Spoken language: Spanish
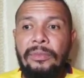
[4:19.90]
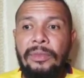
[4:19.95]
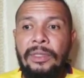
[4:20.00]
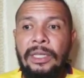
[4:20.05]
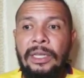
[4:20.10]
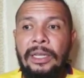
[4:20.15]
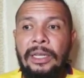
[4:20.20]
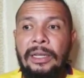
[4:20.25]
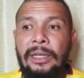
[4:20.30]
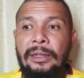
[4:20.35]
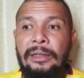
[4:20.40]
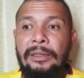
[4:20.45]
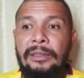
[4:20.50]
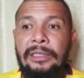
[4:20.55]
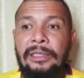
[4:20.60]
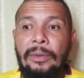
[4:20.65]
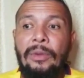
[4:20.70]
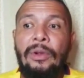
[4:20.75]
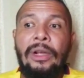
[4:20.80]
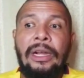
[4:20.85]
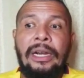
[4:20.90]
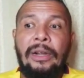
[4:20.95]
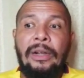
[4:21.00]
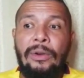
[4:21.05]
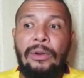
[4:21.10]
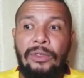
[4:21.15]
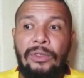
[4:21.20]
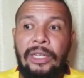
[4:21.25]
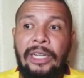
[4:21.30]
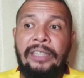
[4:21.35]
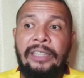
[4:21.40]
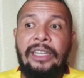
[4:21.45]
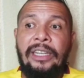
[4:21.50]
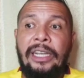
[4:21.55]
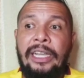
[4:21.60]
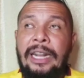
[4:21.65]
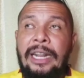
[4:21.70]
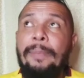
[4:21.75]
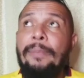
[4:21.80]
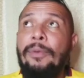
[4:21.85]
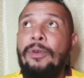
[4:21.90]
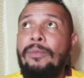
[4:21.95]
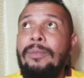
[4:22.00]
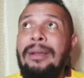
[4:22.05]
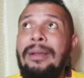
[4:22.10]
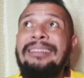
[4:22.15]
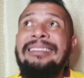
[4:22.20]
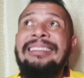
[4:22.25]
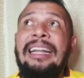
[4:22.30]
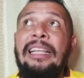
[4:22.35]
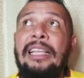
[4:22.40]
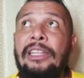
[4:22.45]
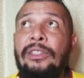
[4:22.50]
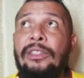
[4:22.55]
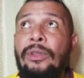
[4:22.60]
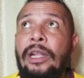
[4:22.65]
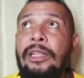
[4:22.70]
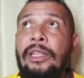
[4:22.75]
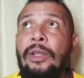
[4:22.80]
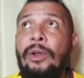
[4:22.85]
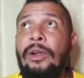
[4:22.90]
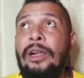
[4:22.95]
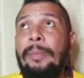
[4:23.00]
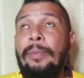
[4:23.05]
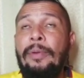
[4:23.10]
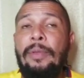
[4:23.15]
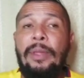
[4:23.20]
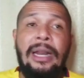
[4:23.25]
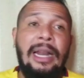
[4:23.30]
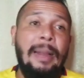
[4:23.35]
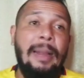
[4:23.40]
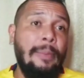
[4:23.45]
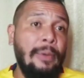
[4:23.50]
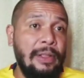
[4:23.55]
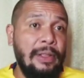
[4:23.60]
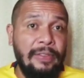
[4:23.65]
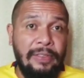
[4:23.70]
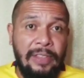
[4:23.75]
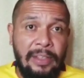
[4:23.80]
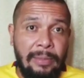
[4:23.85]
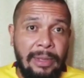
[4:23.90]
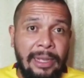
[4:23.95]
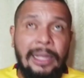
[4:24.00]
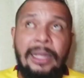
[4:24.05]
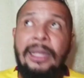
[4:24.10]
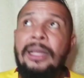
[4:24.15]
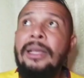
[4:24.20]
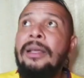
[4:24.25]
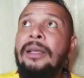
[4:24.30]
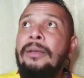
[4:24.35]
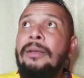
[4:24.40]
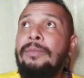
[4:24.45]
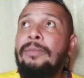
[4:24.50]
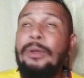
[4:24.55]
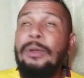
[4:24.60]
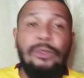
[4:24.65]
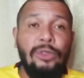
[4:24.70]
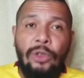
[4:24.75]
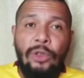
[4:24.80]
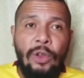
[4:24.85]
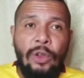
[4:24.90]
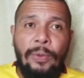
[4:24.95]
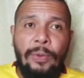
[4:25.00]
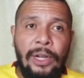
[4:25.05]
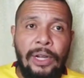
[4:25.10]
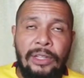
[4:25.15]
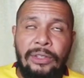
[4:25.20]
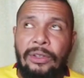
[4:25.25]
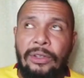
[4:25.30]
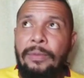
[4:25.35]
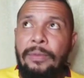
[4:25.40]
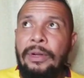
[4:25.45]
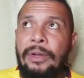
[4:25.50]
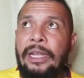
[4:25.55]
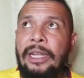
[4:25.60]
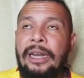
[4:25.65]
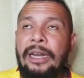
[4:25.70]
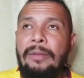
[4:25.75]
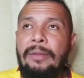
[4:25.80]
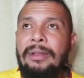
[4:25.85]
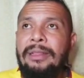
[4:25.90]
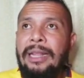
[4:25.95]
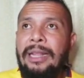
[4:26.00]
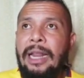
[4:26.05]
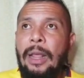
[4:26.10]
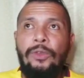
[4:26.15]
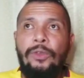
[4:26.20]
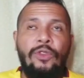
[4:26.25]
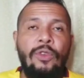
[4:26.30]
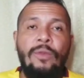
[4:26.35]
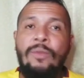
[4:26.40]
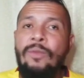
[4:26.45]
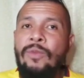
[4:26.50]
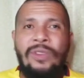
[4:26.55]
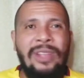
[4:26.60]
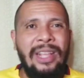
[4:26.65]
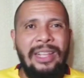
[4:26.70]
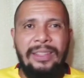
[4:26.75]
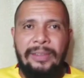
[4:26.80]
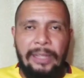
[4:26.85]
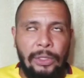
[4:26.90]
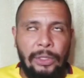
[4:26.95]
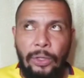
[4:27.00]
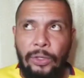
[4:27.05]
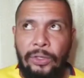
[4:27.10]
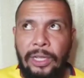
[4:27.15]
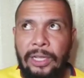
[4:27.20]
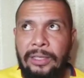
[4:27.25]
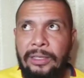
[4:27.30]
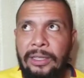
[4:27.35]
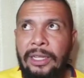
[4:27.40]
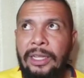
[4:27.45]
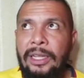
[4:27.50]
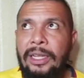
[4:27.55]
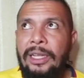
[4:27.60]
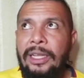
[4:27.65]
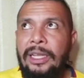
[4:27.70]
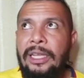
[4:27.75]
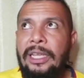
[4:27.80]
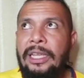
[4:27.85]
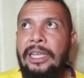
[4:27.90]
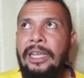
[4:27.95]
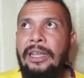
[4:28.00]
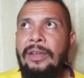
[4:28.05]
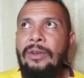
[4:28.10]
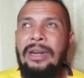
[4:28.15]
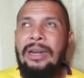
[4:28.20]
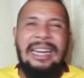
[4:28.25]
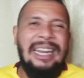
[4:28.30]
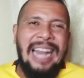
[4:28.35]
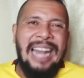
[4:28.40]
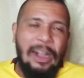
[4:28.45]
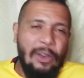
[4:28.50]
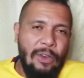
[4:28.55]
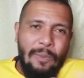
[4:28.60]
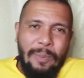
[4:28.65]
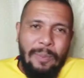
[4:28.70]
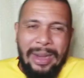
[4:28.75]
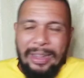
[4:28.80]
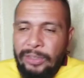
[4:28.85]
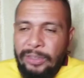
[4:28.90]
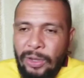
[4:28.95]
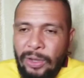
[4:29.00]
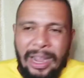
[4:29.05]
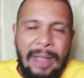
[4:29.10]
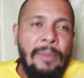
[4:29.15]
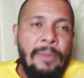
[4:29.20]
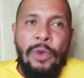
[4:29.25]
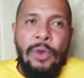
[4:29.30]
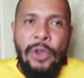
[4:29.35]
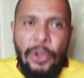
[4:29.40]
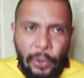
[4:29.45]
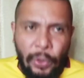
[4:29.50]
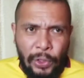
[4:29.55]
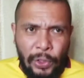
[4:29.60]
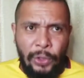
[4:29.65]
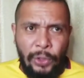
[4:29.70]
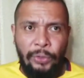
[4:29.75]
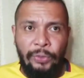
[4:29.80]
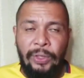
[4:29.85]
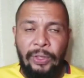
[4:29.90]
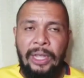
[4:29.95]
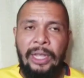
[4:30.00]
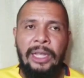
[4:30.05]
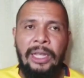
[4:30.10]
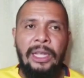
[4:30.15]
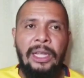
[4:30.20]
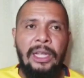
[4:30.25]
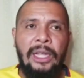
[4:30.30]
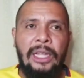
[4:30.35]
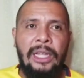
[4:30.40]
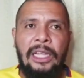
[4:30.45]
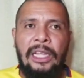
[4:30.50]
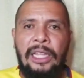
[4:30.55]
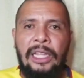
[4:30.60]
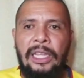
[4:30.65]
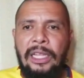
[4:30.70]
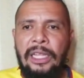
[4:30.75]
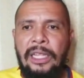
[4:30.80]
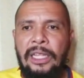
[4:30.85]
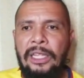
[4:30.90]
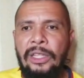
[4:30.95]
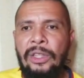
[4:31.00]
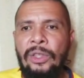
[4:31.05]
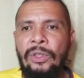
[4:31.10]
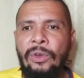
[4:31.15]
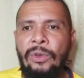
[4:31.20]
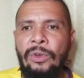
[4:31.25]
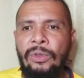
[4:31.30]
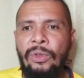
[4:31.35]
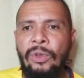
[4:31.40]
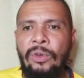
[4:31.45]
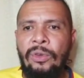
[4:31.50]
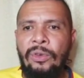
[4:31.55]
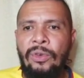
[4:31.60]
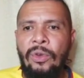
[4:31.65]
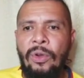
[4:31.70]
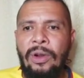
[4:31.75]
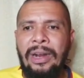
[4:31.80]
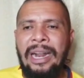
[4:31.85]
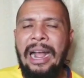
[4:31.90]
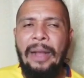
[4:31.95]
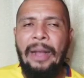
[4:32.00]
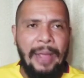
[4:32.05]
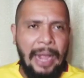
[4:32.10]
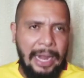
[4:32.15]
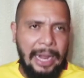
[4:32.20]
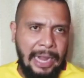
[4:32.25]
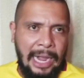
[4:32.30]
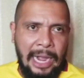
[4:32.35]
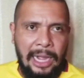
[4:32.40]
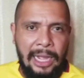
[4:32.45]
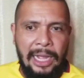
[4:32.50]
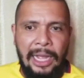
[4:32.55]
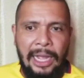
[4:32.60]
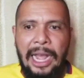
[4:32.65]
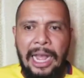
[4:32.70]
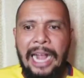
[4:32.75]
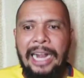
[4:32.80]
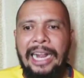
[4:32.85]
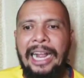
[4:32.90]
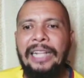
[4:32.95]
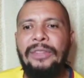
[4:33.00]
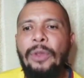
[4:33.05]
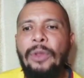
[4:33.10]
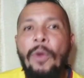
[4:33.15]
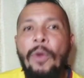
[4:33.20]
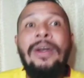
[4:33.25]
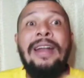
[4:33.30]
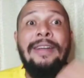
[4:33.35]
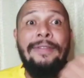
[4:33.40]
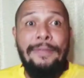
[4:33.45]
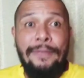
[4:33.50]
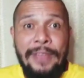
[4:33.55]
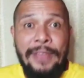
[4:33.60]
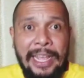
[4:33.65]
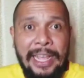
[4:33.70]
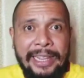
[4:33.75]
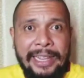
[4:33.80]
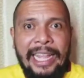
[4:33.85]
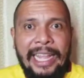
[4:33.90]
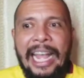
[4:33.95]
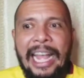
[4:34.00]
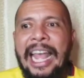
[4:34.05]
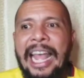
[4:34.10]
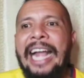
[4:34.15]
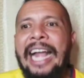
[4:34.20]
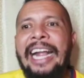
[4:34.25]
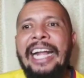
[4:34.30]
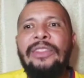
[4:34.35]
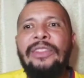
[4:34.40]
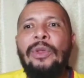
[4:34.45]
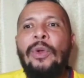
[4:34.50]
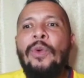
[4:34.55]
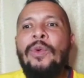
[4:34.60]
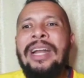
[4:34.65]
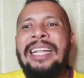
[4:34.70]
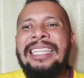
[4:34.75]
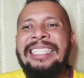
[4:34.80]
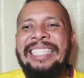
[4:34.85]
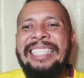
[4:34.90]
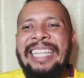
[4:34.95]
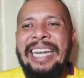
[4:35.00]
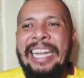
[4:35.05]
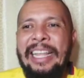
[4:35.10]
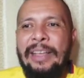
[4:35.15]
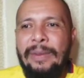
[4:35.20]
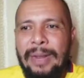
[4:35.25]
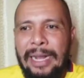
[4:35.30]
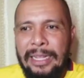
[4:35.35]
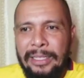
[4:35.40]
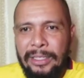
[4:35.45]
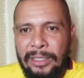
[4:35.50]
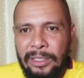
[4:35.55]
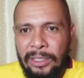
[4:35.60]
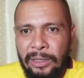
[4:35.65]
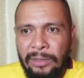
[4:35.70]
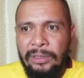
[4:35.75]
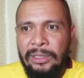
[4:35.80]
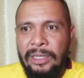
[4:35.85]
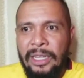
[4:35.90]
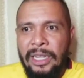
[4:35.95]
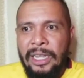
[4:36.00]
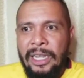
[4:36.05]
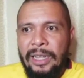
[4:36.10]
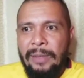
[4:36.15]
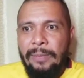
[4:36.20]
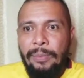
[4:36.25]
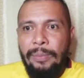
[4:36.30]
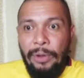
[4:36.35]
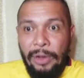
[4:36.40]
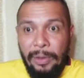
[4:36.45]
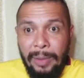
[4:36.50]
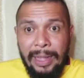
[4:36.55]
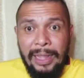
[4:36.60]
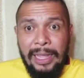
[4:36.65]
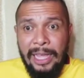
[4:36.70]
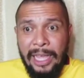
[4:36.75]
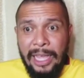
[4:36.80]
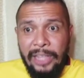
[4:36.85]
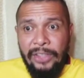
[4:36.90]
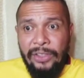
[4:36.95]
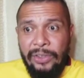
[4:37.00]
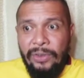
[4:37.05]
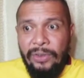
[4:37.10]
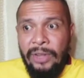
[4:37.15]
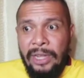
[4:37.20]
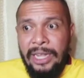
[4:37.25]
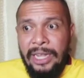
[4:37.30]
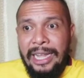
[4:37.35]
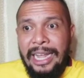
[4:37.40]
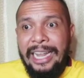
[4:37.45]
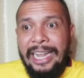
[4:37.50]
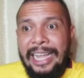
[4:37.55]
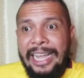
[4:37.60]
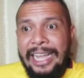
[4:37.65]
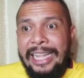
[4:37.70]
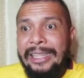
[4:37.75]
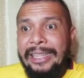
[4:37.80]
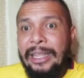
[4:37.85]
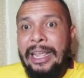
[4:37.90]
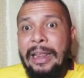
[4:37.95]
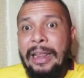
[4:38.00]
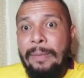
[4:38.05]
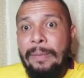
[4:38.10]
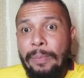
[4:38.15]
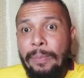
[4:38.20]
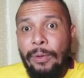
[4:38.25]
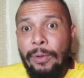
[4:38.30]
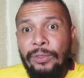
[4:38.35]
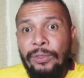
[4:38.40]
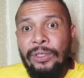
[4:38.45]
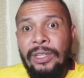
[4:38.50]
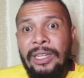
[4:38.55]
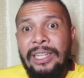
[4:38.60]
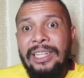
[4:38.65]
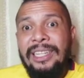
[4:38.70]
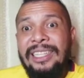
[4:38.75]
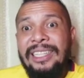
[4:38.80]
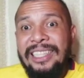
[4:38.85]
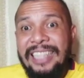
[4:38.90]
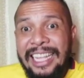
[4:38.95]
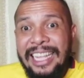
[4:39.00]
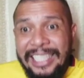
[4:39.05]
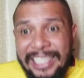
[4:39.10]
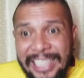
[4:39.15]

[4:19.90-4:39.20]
eh, tengo que reconocer que Shakira, por más trayectoria, tengo que ponerla por encima, pero solo por eso, porque realmente las dos son muy exitosas y la comparación es muy odiosa y, no, no, no cabe acá. Acá esto es una fiesta, acá esto es una celebración. Prueba de ello es que este es el post de